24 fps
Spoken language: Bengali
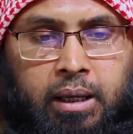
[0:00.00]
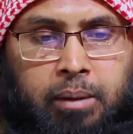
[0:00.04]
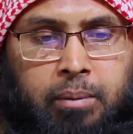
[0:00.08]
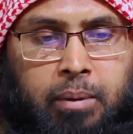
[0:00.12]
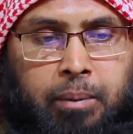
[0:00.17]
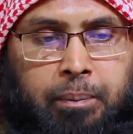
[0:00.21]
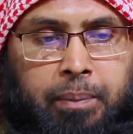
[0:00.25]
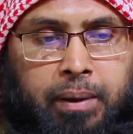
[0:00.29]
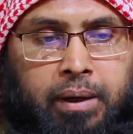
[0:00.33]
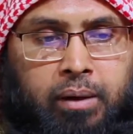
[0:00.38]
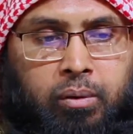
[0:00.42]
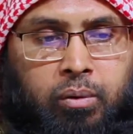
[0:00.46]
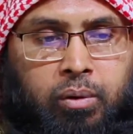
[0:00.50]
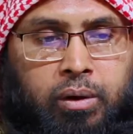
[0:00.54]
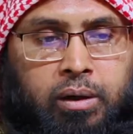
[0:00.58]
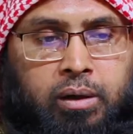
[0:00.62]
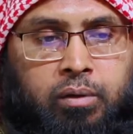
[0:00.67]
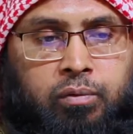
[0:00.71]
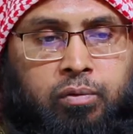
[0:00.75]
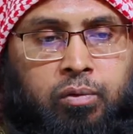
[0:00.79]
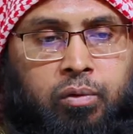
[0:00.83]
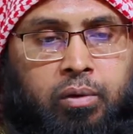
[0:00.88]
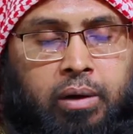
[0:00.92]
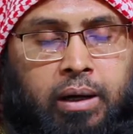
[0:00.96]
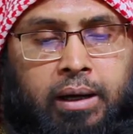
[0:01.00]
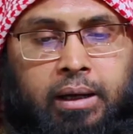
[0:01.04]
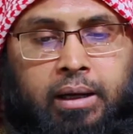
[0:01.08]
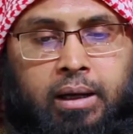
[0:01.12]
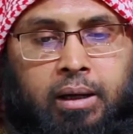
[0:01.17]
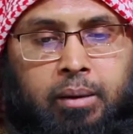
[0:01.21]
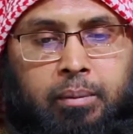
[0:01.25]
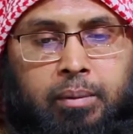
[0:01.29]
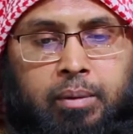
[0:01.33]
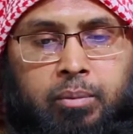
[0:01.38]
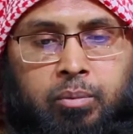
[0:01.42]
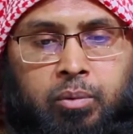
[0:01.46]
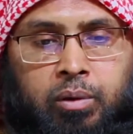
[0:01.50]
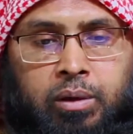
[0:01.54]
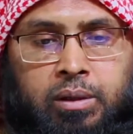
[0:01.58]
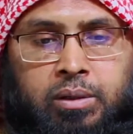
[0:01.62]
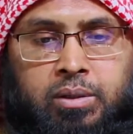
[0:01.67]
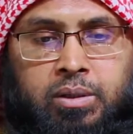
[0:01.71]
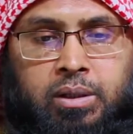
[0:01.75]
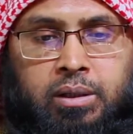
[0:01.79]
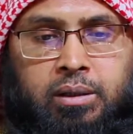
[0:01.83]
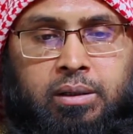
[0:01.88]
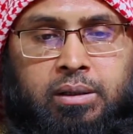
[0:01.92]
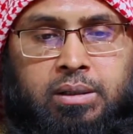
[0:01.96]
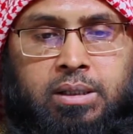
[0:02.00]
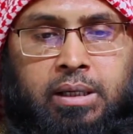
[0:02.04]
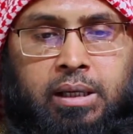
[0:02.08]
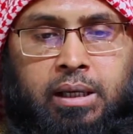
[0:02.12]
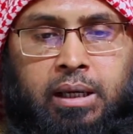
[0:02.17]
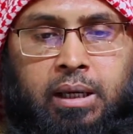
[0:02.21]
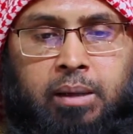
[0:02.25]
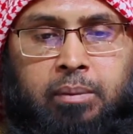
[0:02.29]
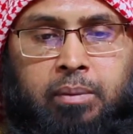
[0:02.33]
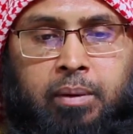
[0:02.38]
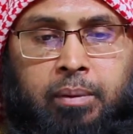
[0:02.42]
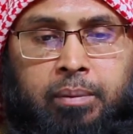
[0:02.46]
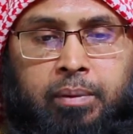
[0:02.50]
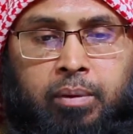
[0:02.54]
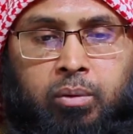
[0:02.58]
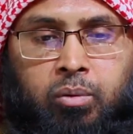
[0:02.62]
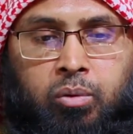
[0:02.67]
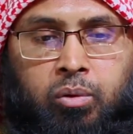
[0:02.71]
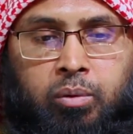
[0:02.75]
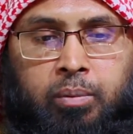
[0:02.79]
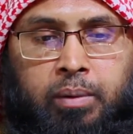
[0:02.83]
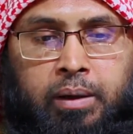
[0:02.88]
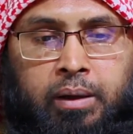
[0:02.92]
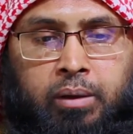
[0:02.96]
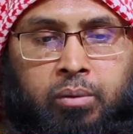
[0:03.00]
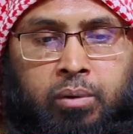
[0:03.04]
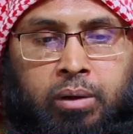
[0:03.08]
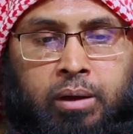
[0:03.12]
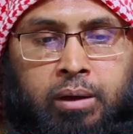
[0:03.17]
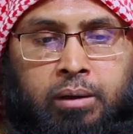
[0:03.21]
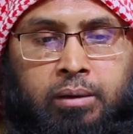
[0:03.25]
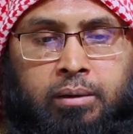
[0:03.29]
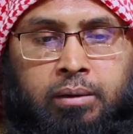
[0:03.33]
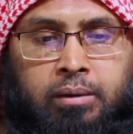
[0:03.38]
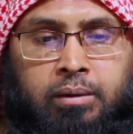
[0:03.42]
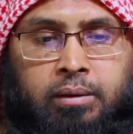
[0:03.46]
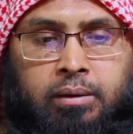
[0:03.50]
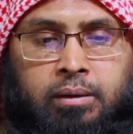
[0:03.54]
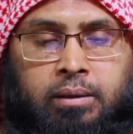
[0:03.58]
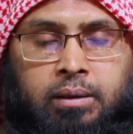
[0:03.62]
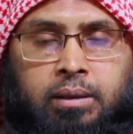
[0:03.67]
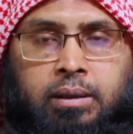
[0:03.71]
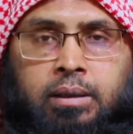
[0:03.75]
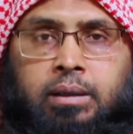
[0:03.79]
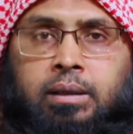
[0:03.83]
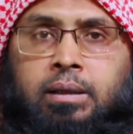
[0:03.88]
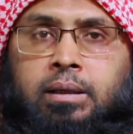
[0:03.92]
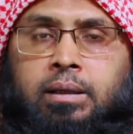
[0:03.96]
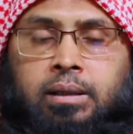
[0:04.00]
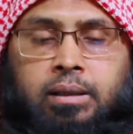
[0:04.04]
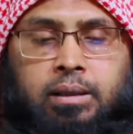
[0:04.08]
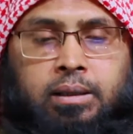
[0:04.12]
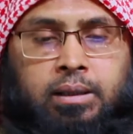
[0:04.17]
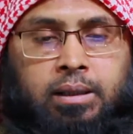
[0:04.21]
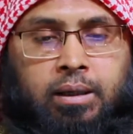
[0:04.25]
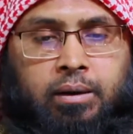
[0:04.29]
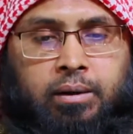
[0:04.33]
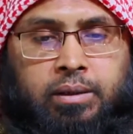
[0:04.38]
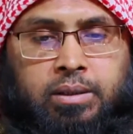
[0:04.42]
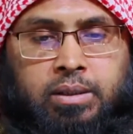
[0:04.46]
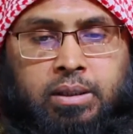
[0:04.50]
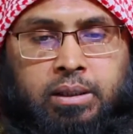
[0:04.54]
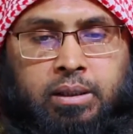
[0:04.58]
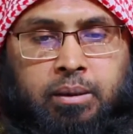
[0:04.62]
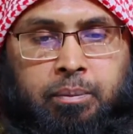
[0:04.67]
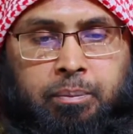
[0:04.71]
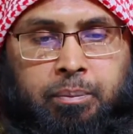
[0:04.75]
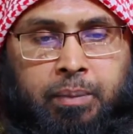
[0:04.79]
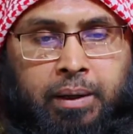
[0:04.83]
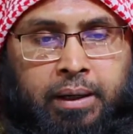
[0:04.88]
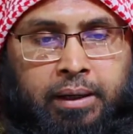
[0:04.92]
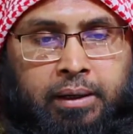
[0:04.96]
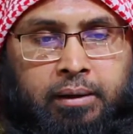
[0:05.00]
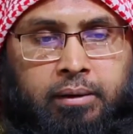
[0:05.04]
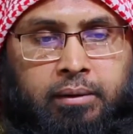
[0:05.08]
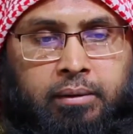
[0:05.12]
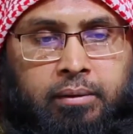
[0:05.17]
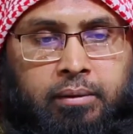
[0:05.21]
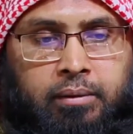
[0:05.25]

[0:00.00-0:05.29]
এ ব্যাপারে অনেক ফোকায়ে কেরামই বলেছেন যে এইভাবে কোরবানি করা দেয়া যেতে পারে